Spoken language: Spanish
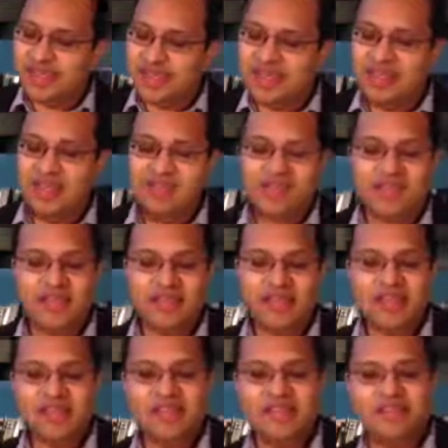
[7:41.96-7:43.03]
Y,
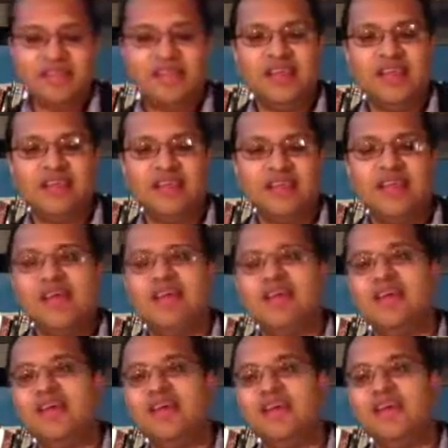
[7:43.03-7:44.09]
dicen de
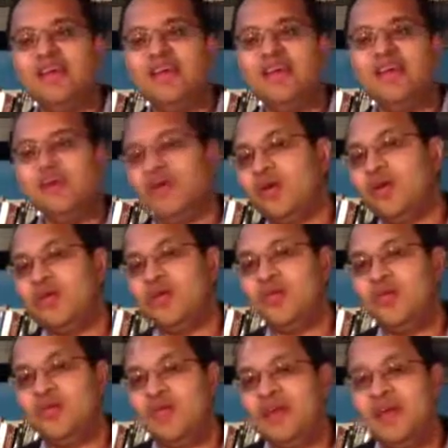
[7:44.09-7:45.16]
que, de que, lo que yo
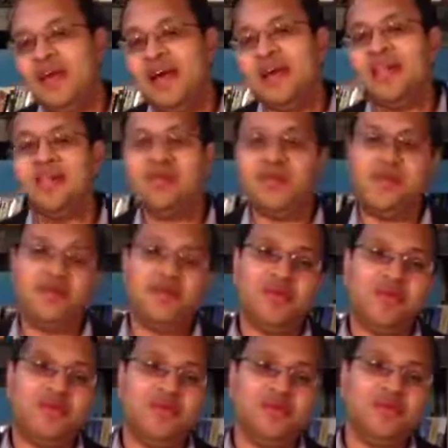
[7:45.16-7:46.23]
digo no vale nada, lo que yo
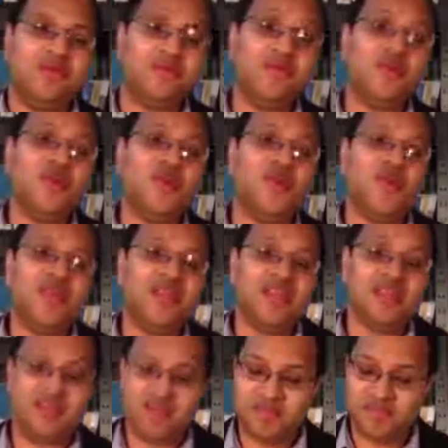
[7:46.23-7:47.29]
digo no, no es
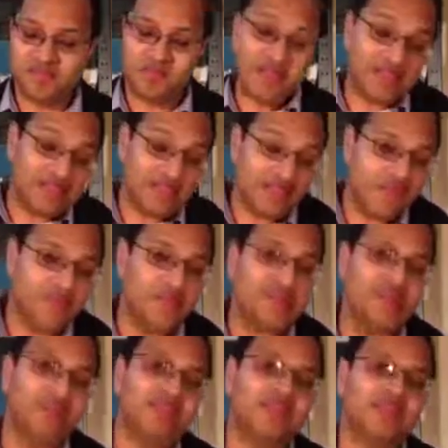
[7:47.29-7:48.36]
importante. Quizás no es
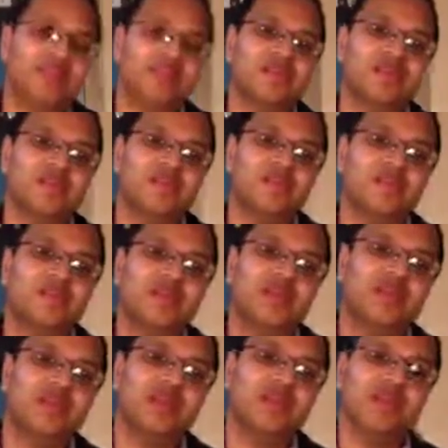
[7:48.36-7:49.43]
importante,
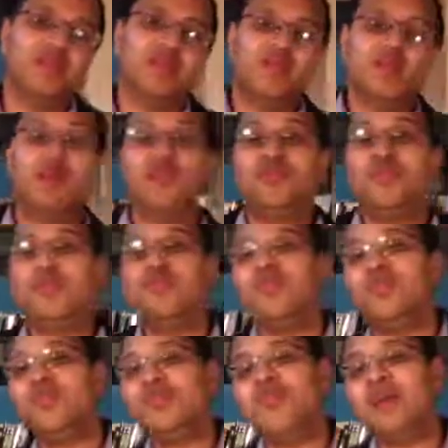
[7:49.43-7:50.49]
pero sí
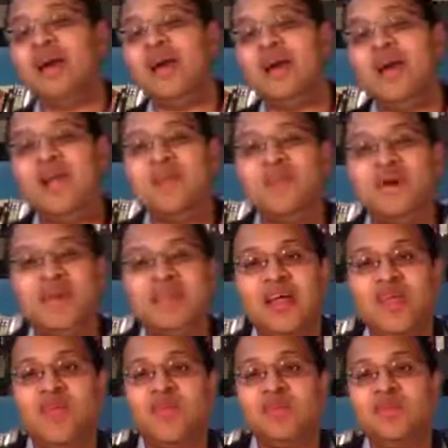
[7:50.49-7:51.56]
son
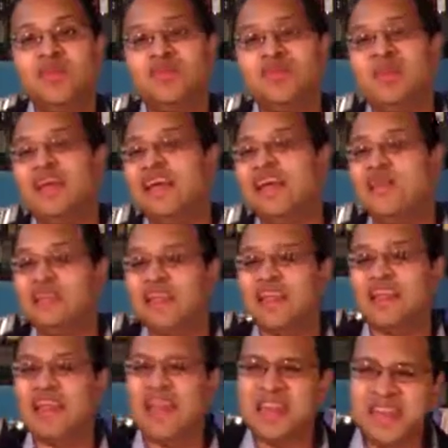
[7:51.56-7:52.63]
impactados por personas que no
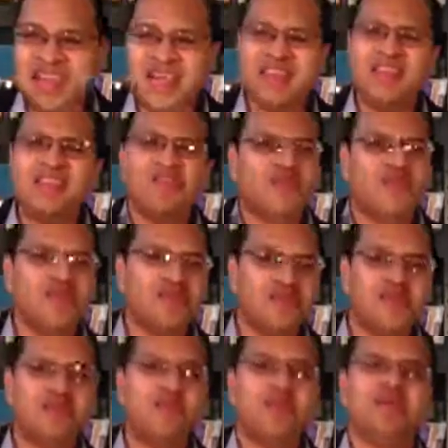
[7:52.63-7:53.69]
tienen nada de
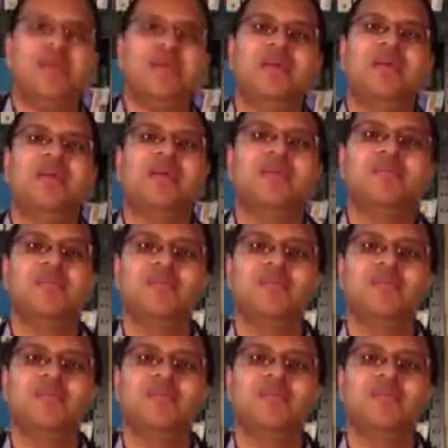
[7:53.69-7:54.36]
formación bíblica